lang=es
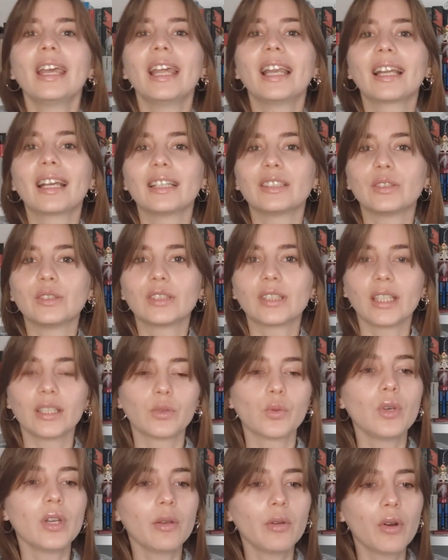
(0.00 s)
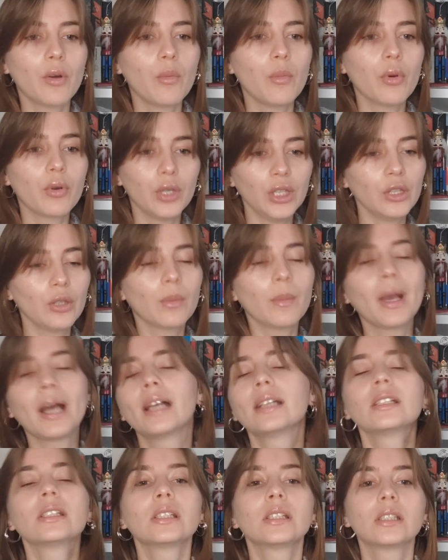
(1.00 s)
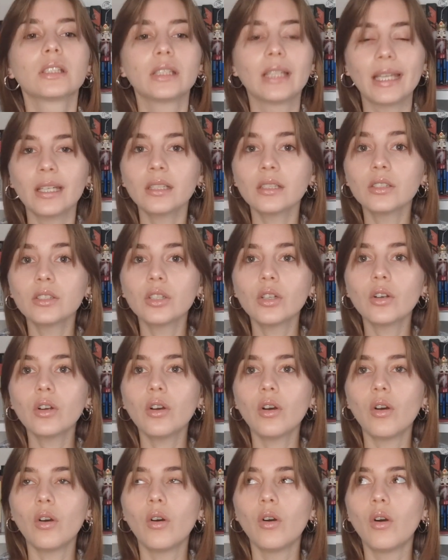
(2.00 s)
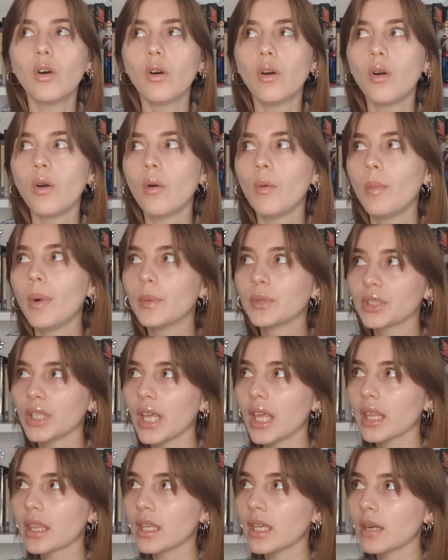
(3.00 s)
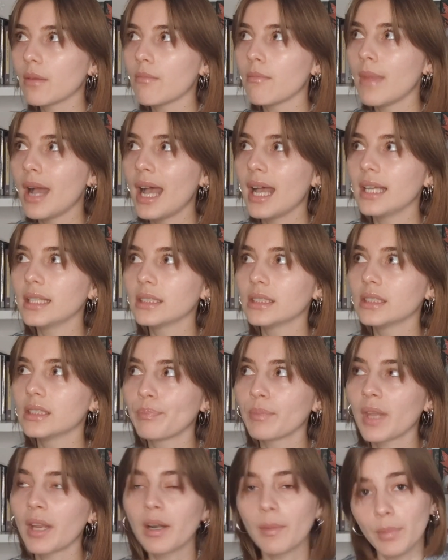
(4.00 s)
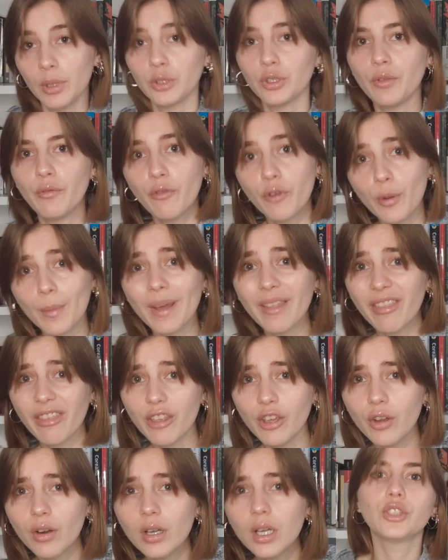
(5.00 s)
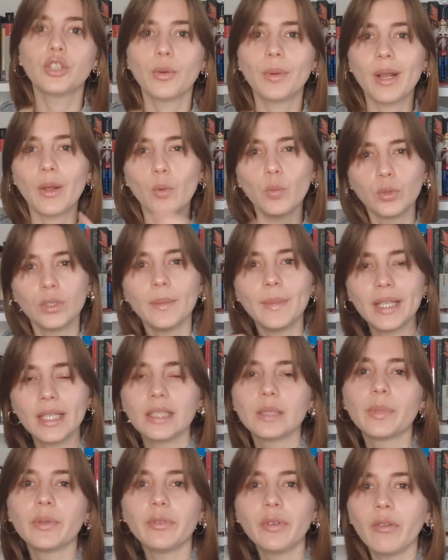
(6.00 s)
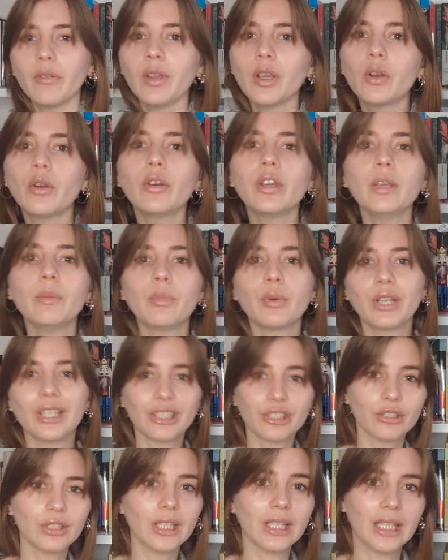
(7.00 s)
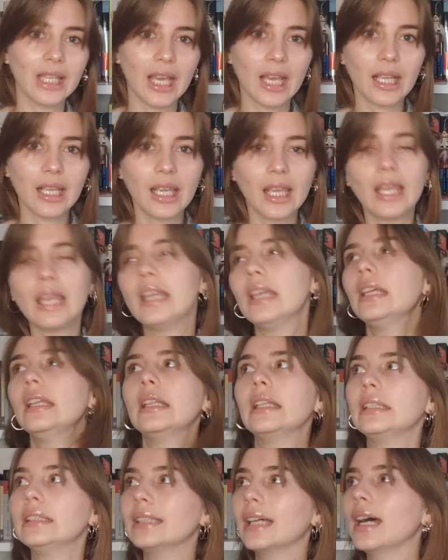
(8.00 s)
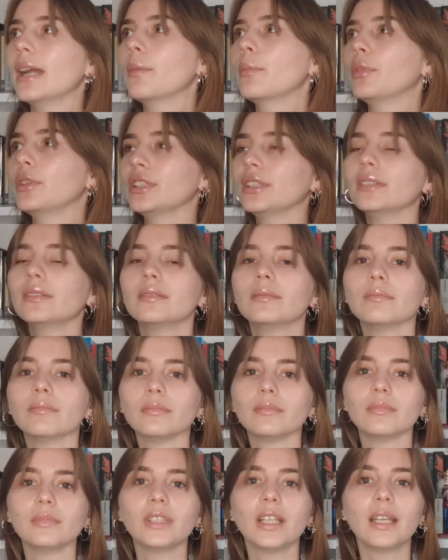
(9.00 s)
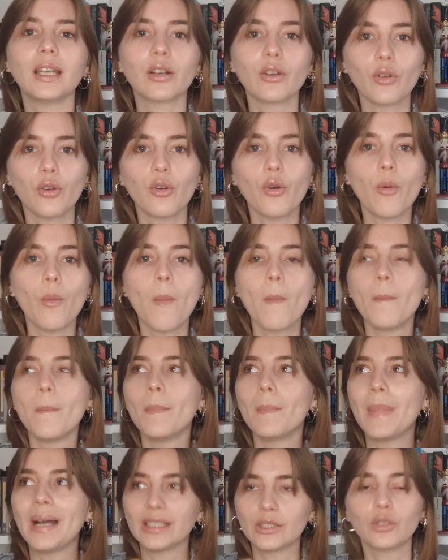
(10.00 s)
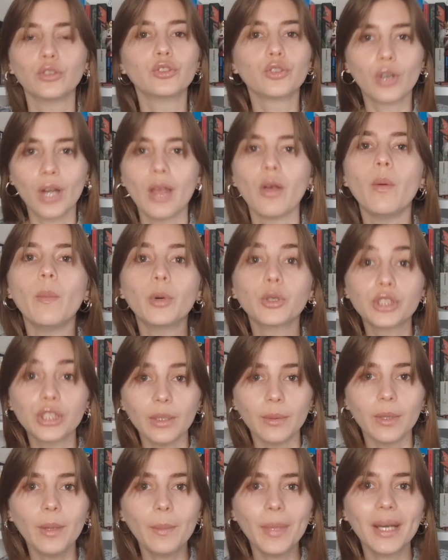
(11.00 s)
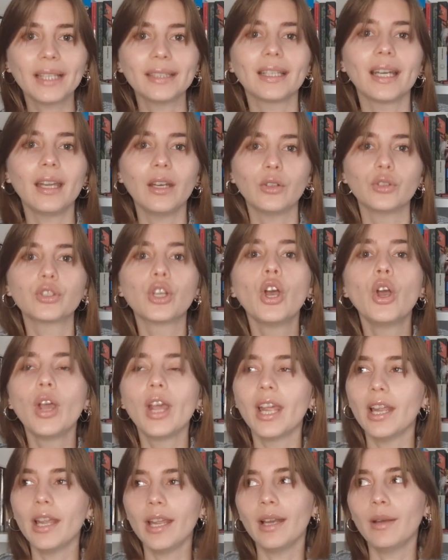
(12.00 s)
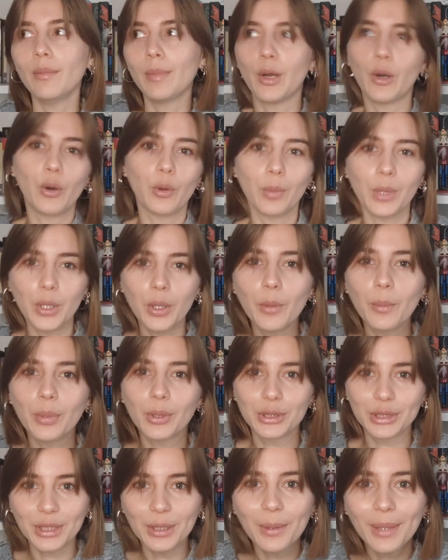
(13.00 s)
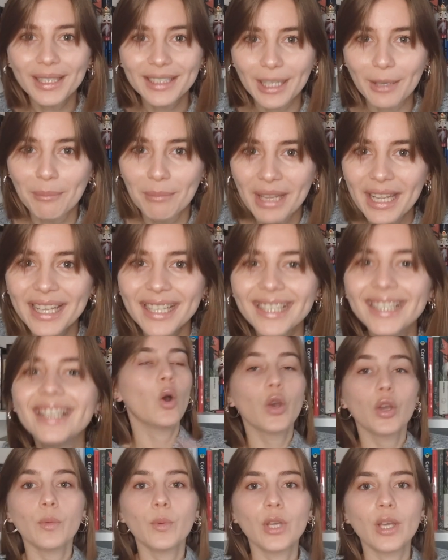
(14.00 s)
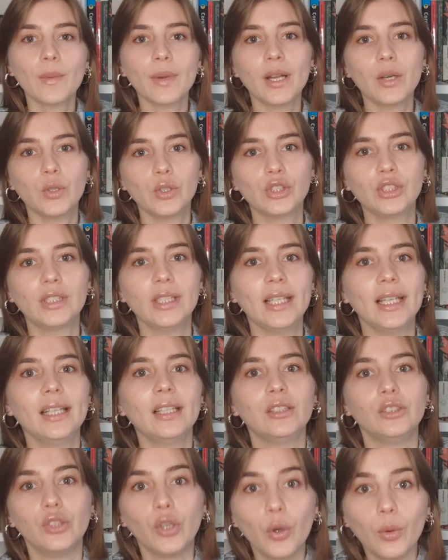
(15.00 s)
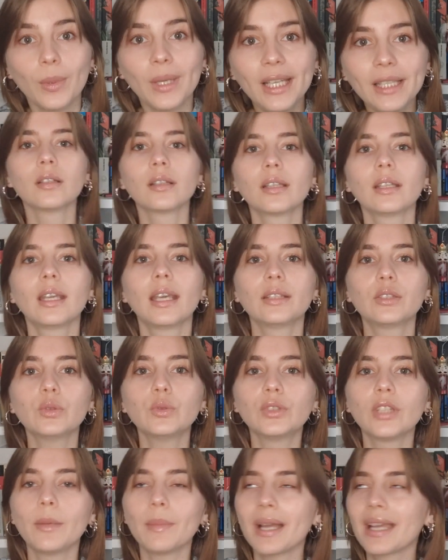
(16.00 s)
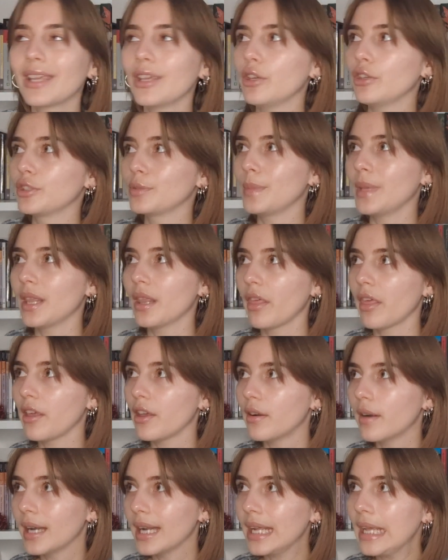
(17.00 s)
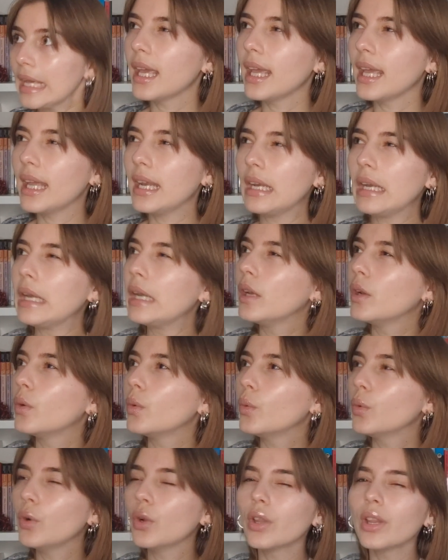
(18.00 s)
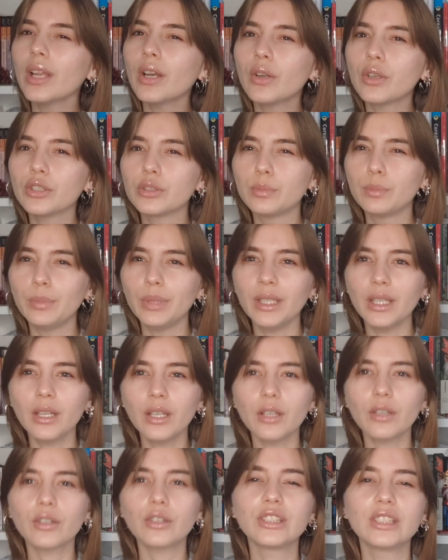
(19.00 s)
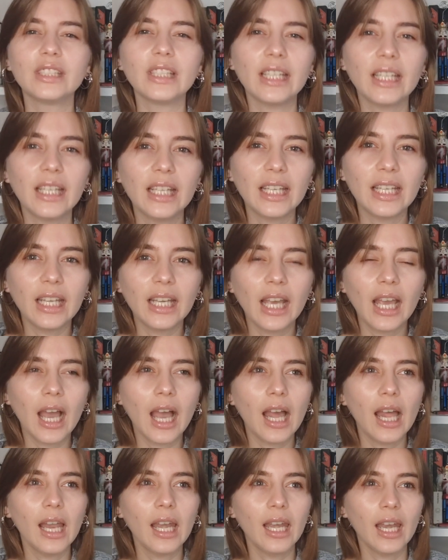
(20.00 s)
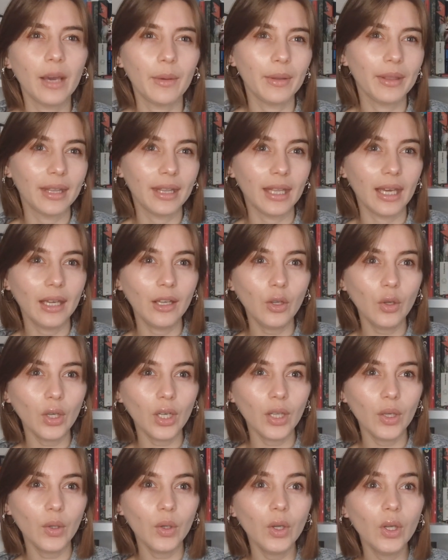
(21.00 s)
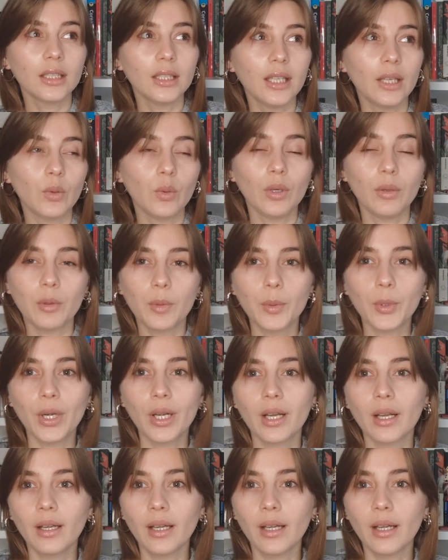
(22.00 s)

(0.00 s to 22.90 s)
el caso es que es un libro un poquito más denso o vamos a decir más repleto de información sobre un tema en específico y por eso tenía que intentar pues mm, tenerlo lo más controlado posible para traeros el mejor vídeo posible también. Hoy voy a hablaros del doble, que es un tema que os mencioné en uno de los vídeos de el abecedario, creo, de un libro por